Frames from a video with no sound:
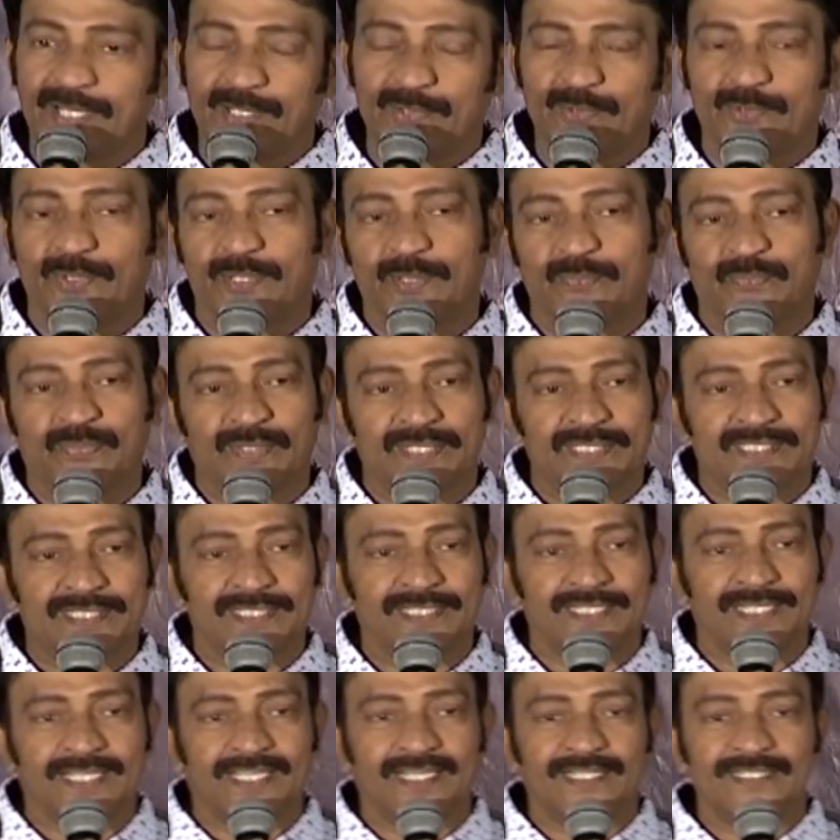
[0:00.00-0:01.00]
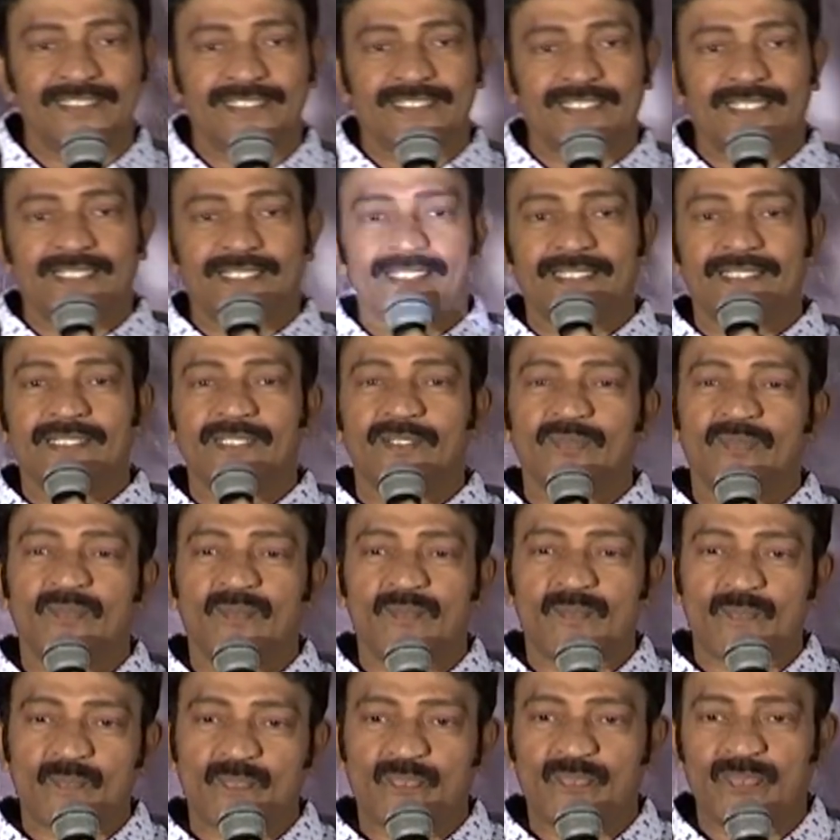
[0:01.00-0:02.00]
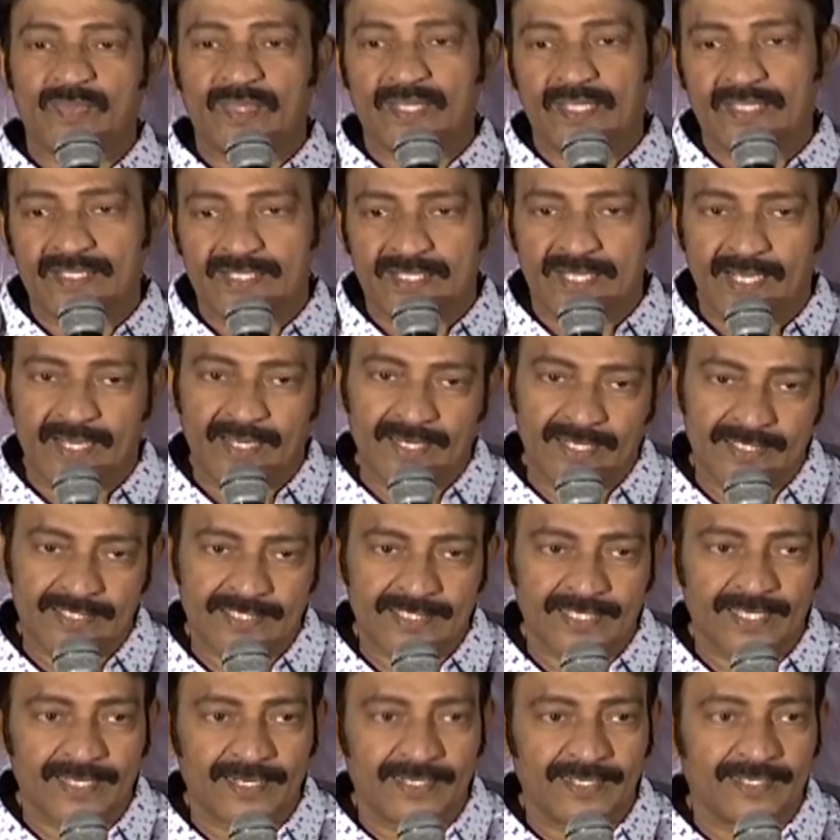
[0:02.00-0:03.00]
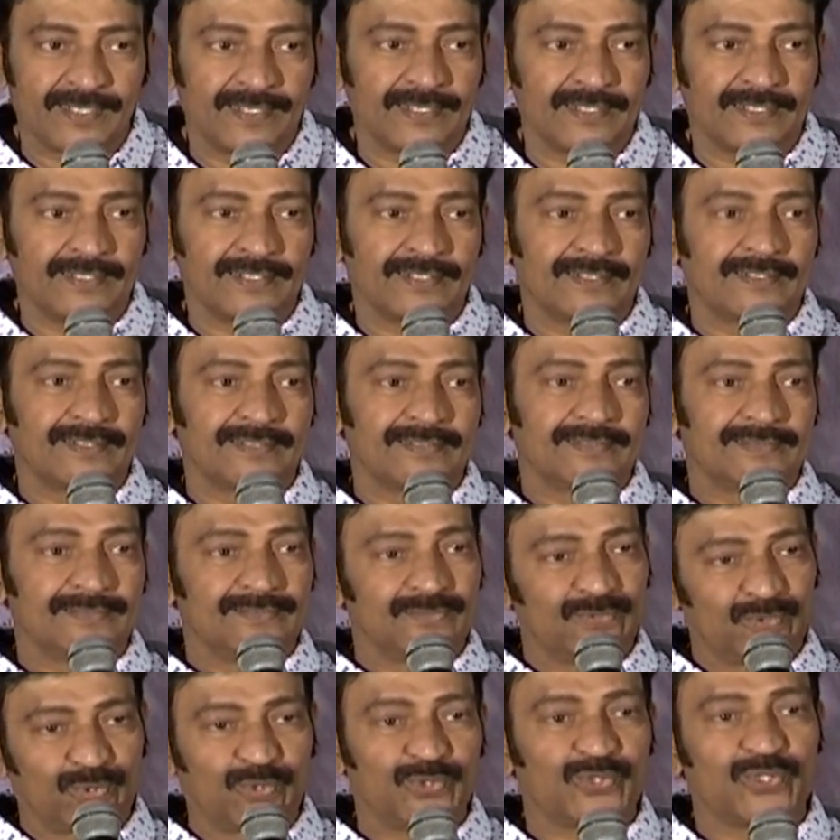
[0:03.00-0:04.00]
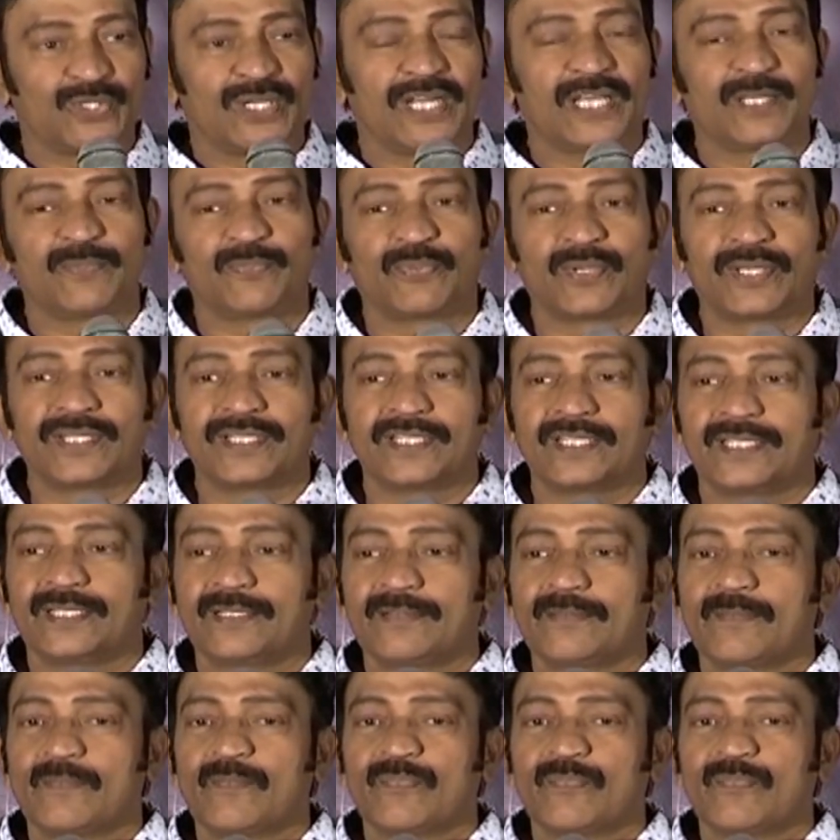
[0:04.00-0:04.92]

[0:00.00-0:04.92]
నేను కూడా ప్రెస్ని కలిసి చాలా చాలా రోజులు అయిపోయింది